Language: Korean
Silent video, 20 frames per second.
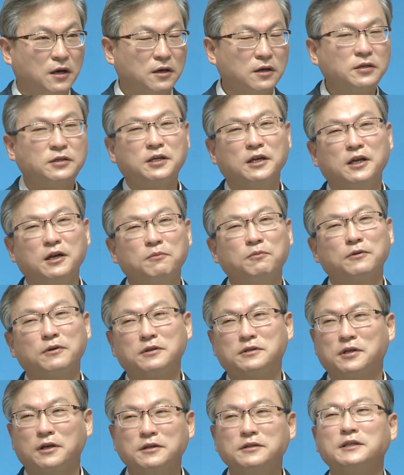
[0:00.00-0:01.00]
그래
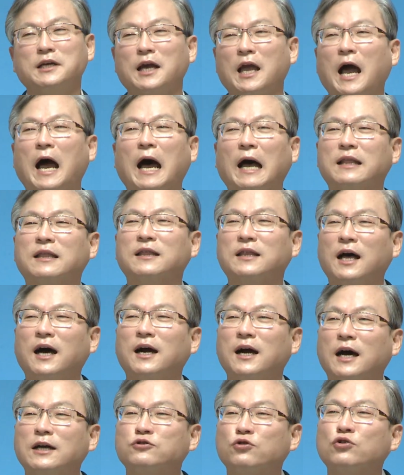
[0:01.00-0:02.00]
일부러 전쟁에 안
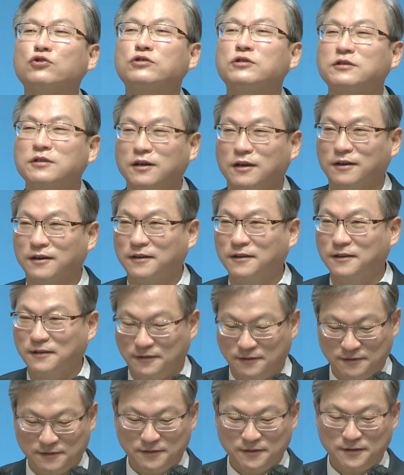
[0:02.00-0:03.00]
나가줬어.